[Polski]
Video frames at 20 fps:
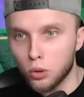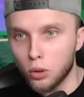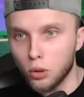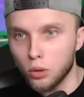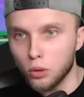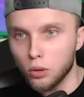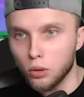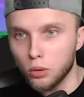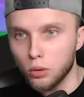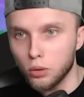Co?
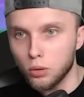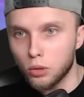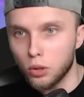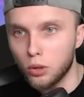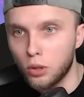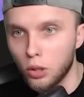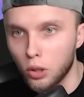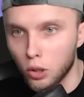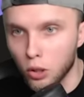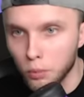Co
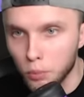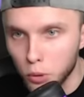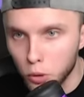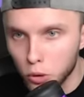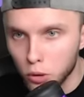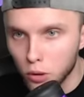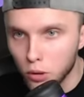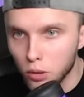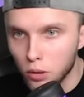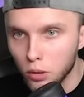ty
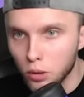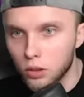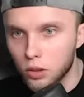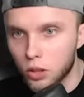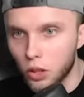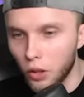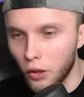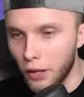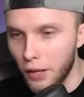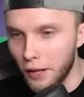robisz?
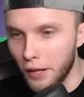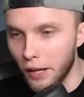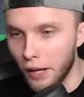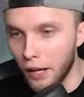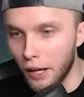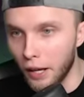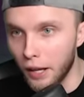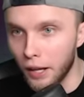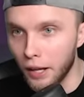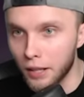Co
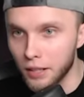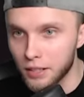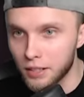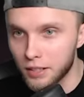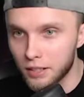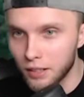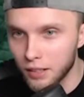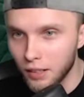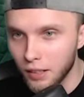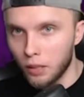
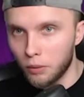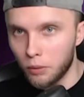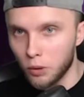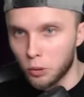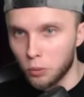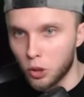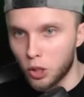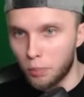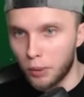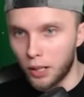jest? Bo
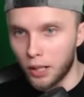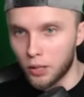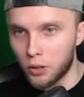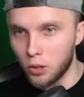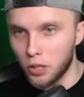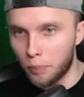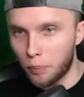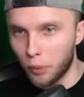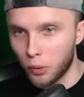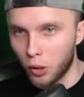to mi się bardzo
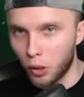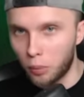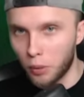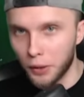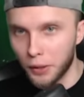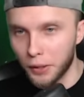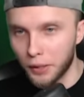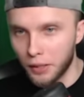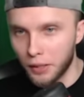nie podoba,